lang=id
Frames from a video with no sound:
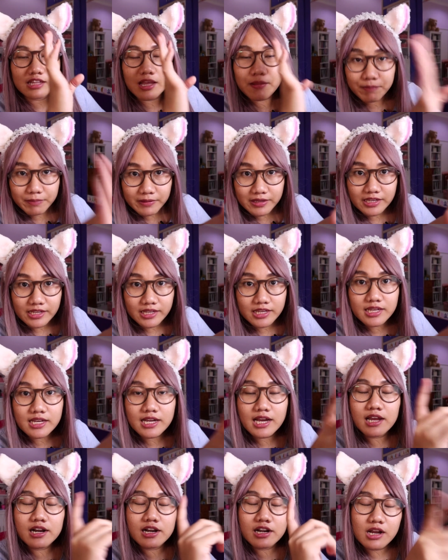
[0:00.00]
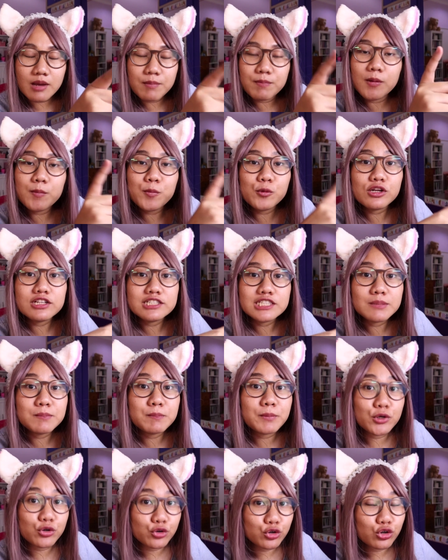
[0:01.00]
Tapi karena populasi
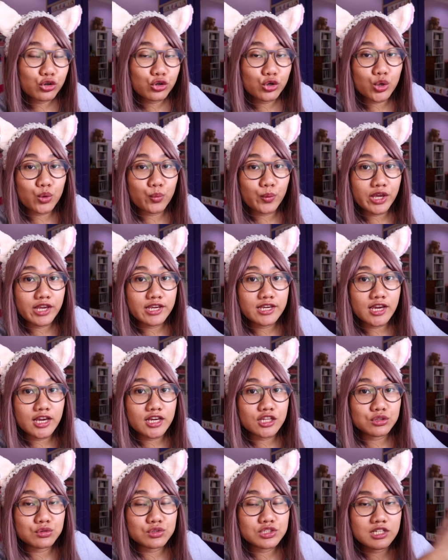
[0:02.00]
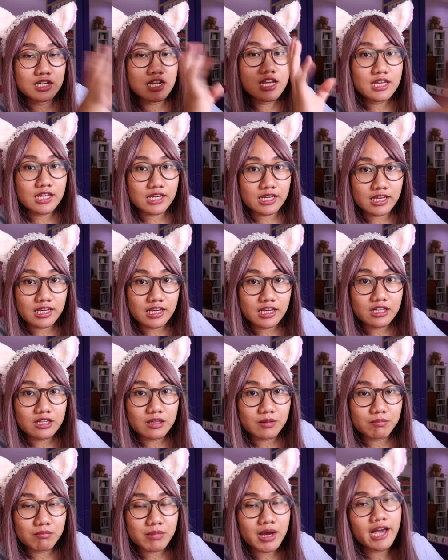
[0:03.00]
penduduk Norwegia itu sedikit,
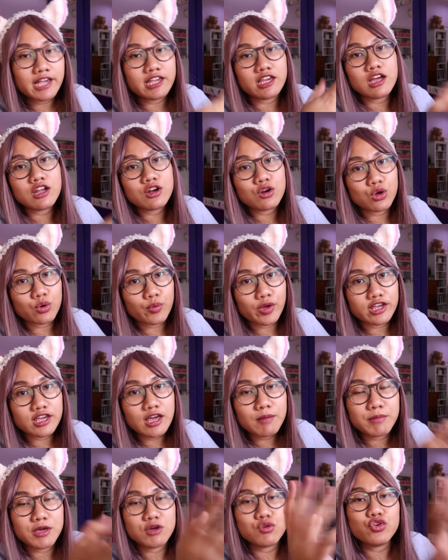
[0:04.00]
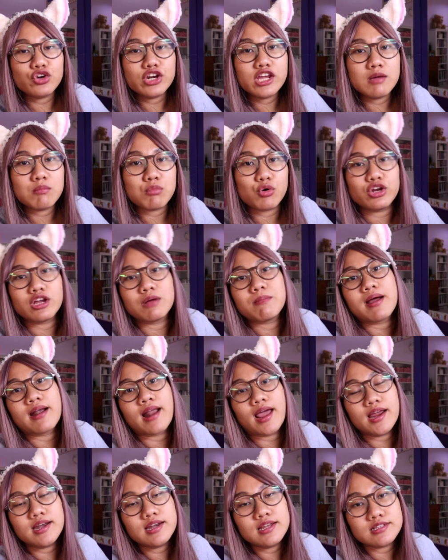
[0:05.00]
makanya Norwegia bingung nih mau
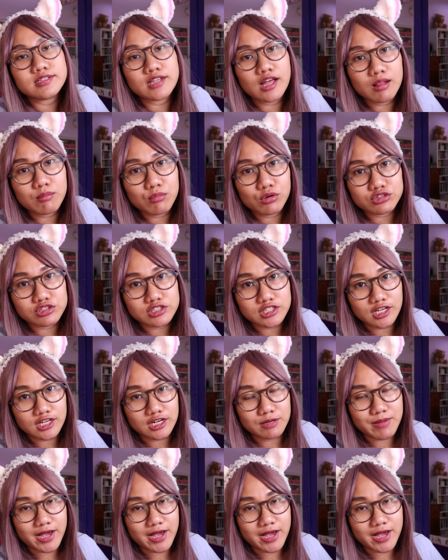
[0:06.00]
dikemana ini salmon segini